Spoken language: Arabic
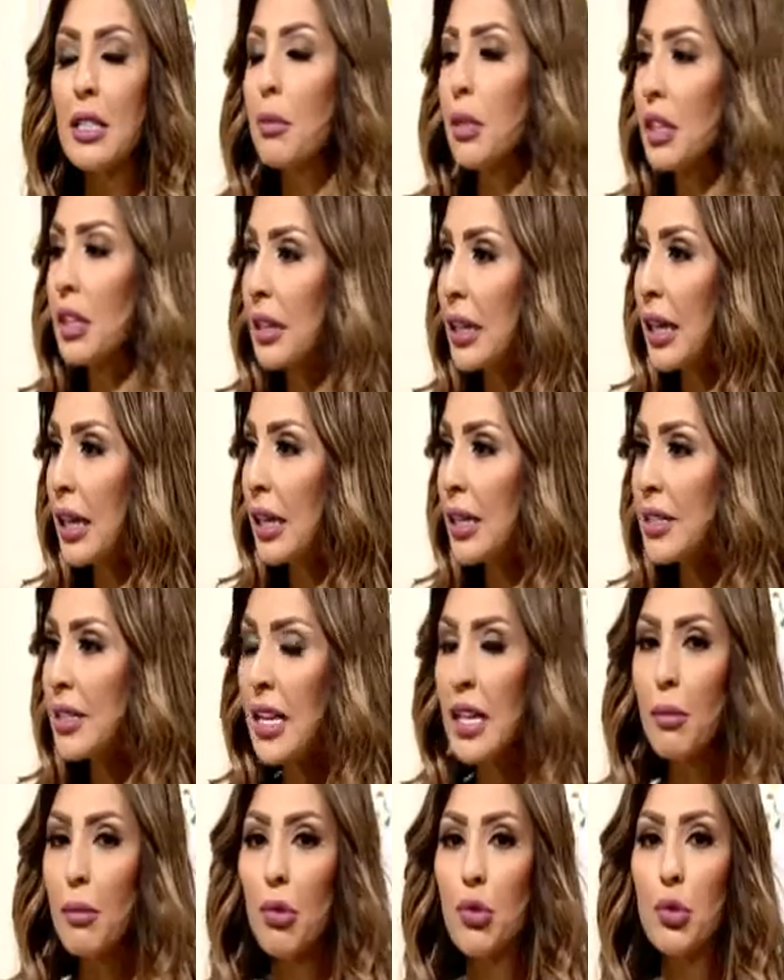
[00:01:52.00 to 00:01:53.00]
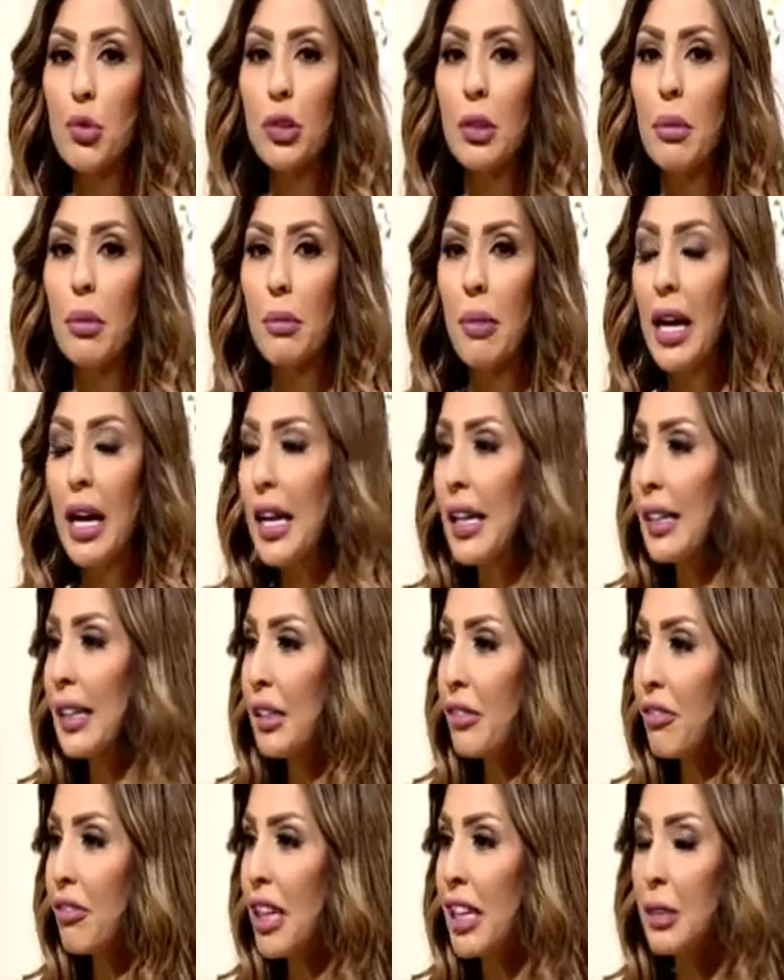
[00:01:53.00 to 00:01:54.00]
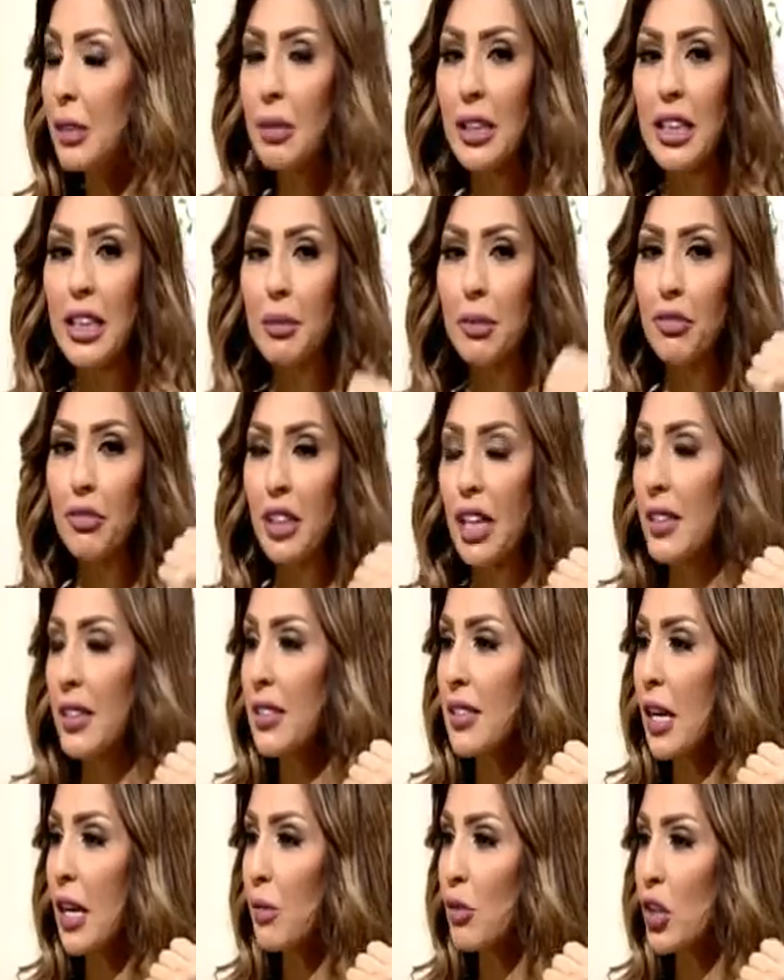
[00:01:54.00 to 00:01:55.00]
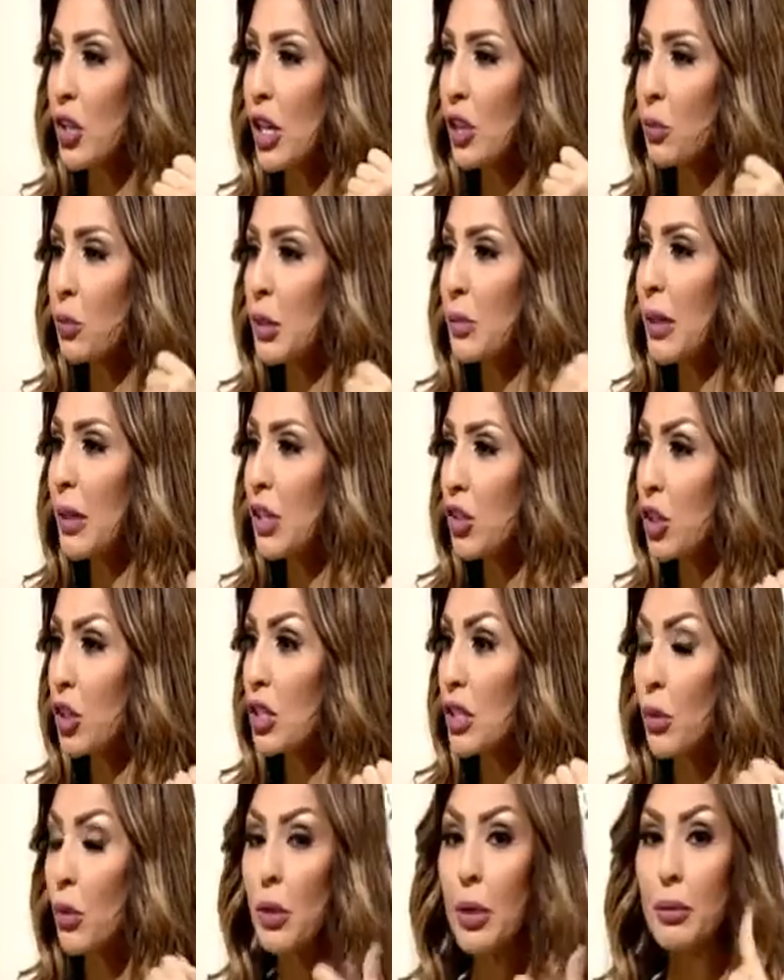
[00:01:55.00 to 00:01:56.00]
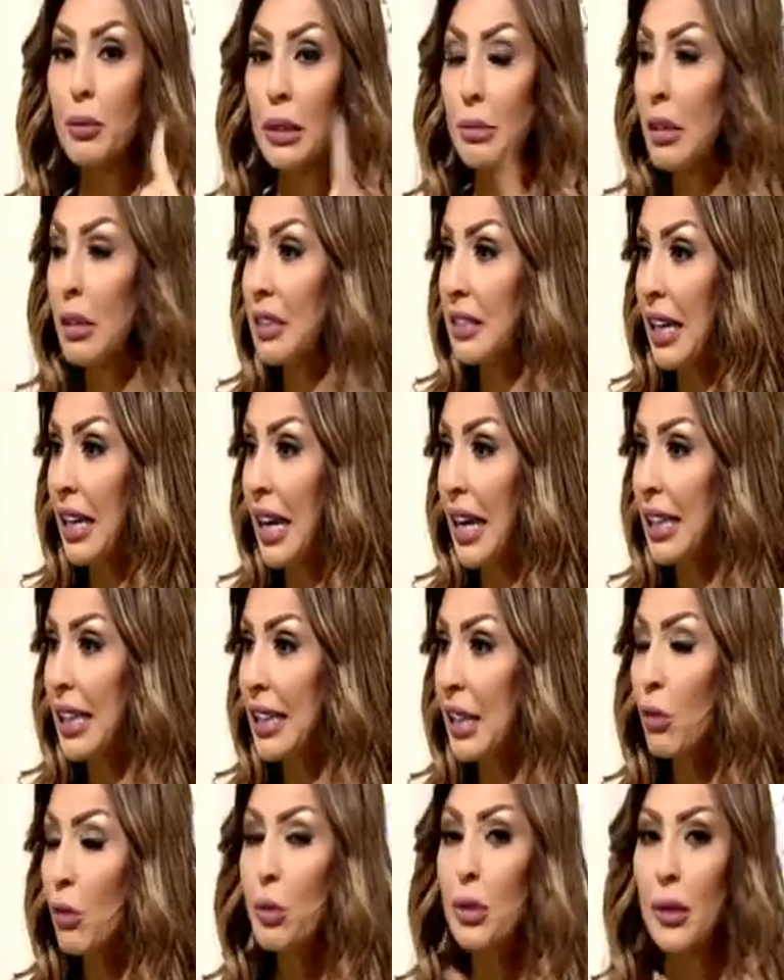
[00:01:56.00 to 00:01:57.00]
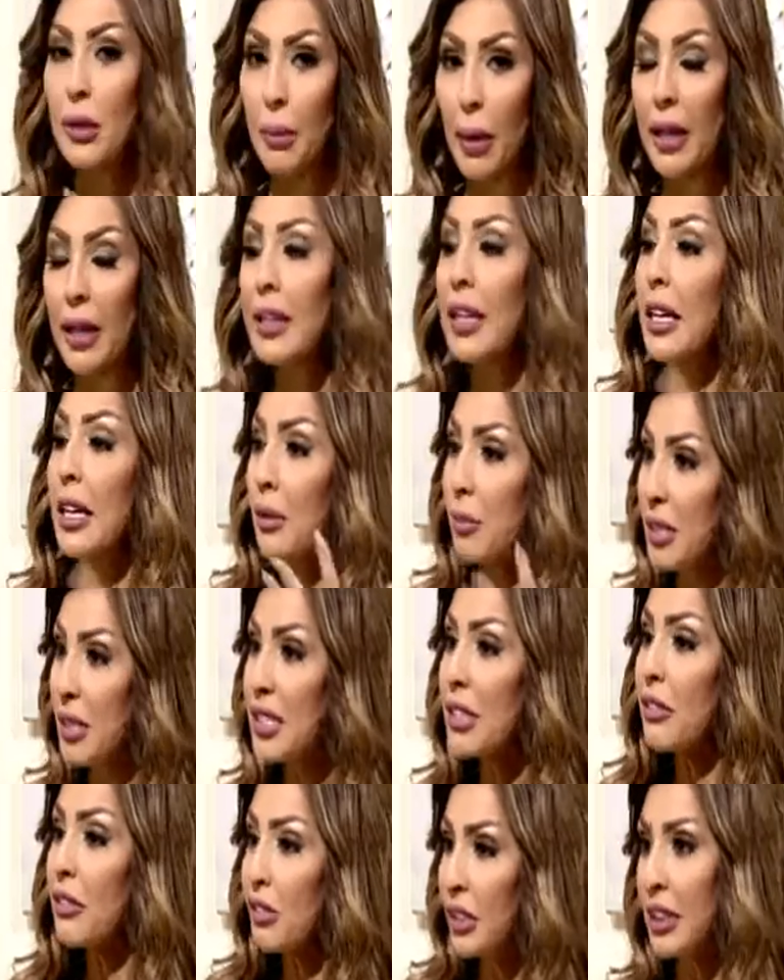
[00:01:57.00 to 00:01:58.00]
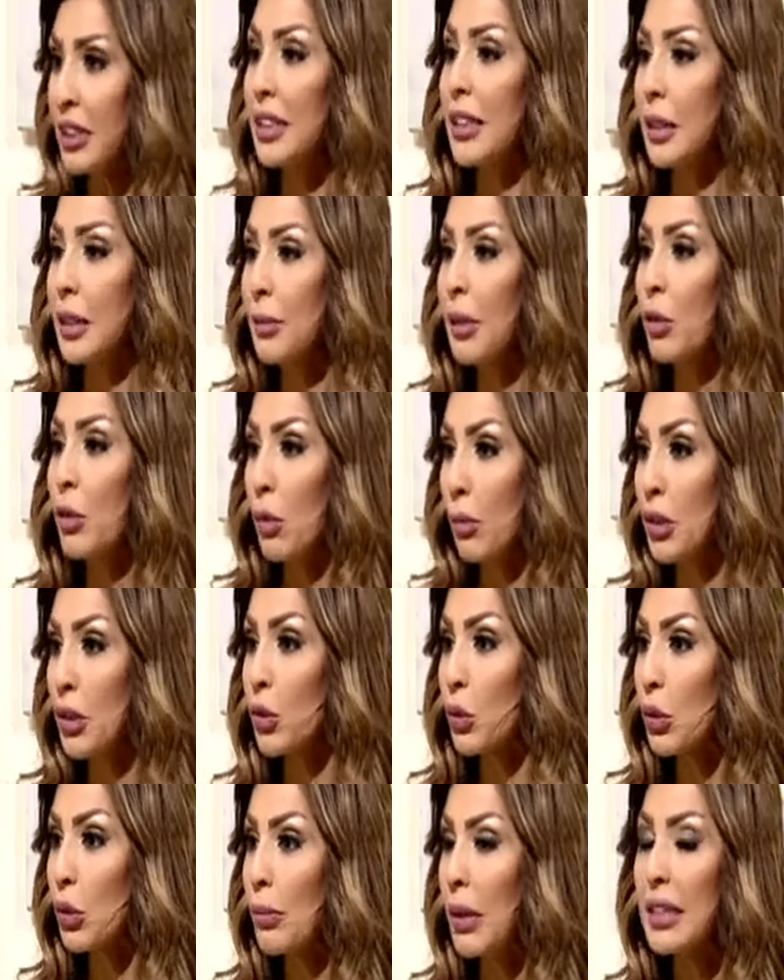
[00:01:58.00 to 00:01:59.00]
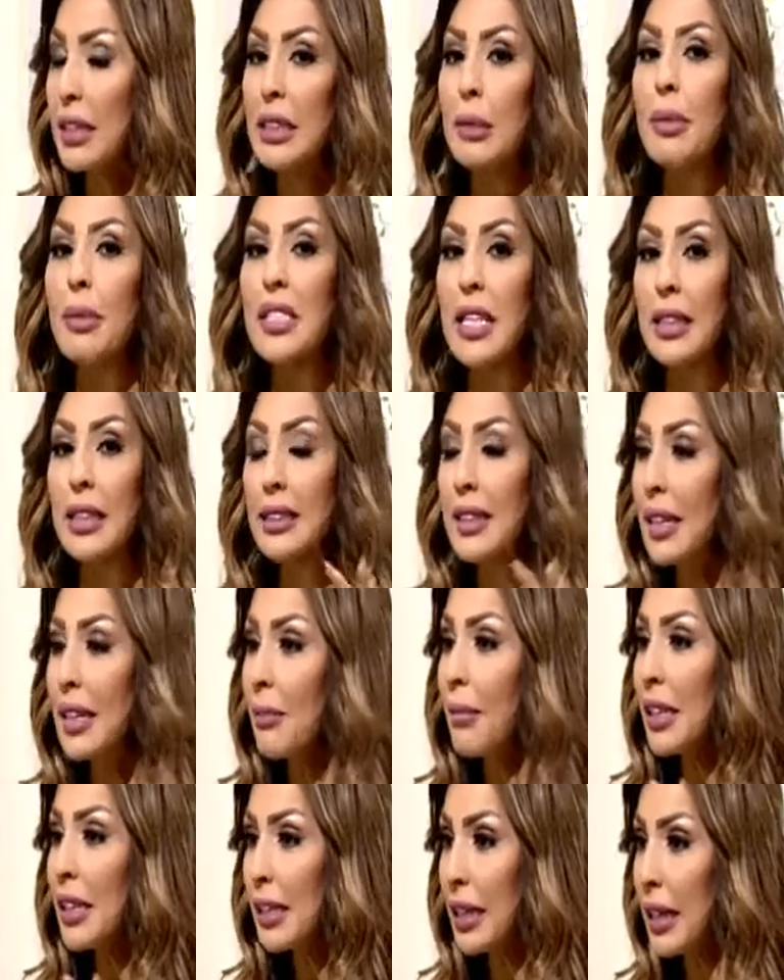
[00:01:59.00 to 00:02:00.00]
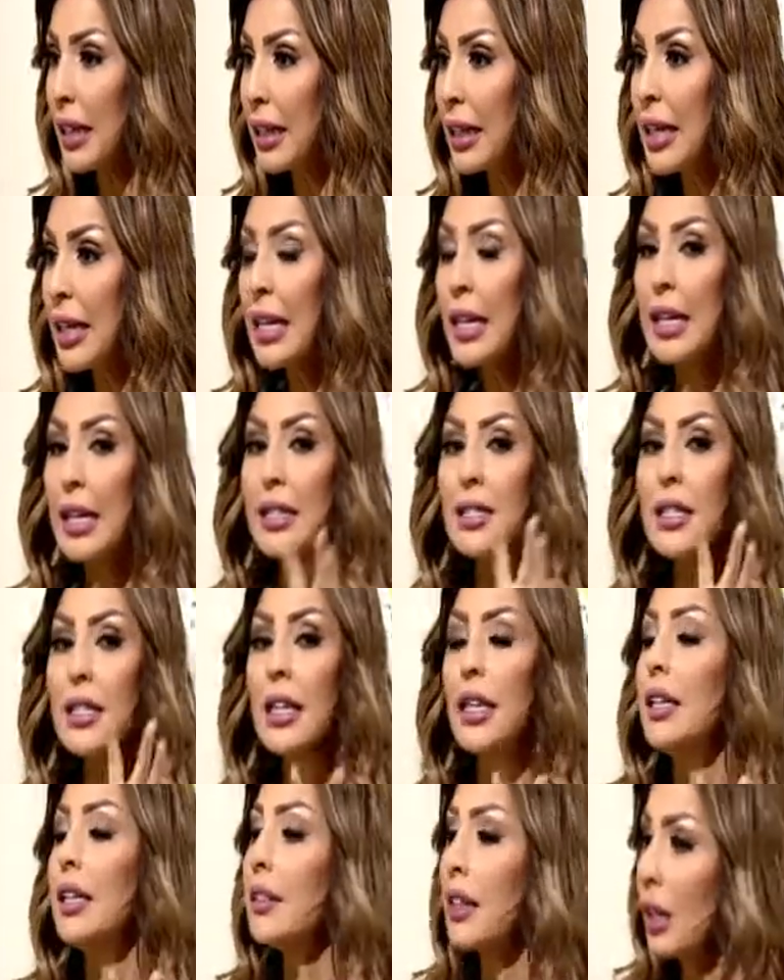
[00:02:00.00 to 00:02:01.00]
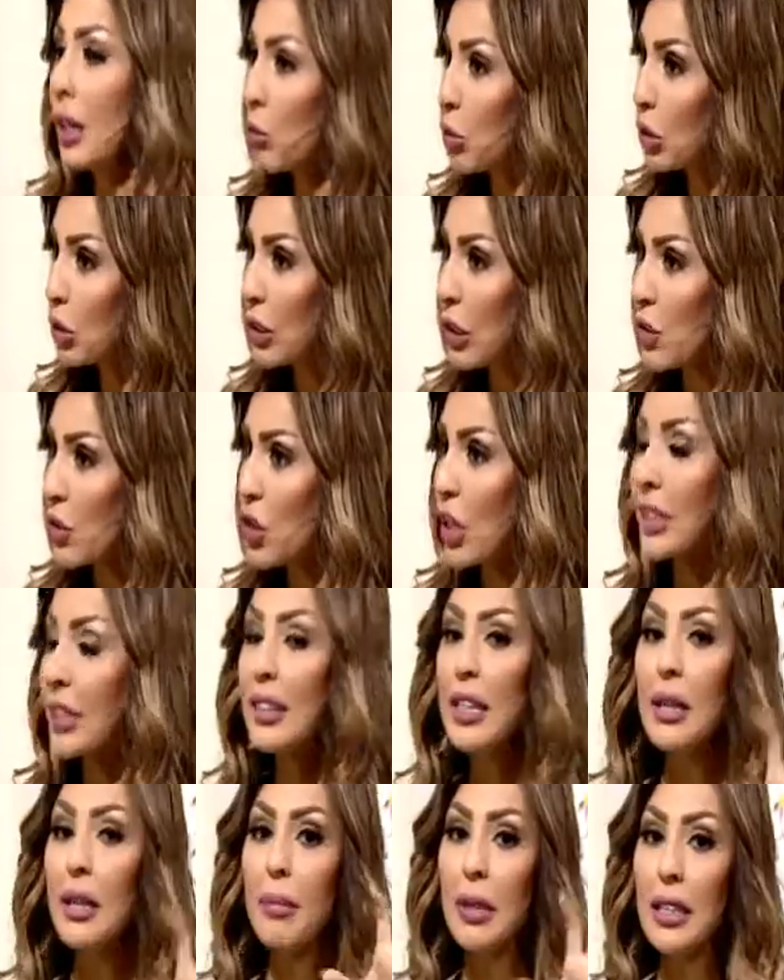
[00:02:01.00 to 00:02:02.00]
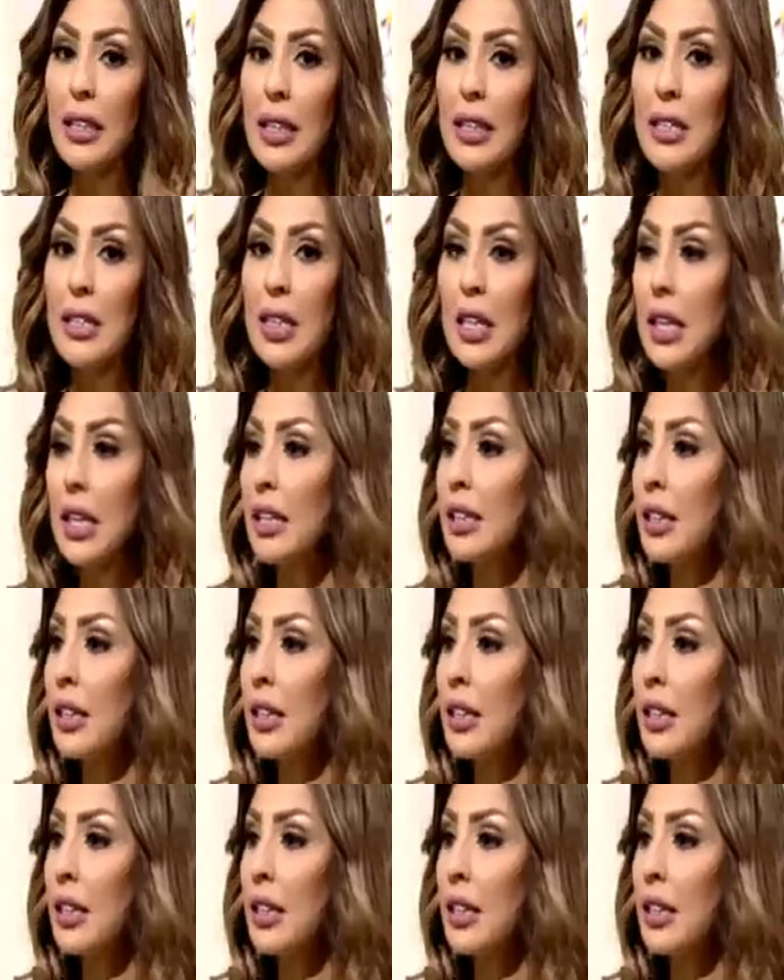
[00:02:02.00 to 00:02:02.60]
من الناس انا موجوده بالمحل الفلاني بتلاقيها بتفتح السناب شات وبتبلش تصور وبتعمل دعايه وطبعا بصير في عندها ربح ومدخول مادي بس قد ايه مدى صحه هالمنتج قد ايه مدى صحه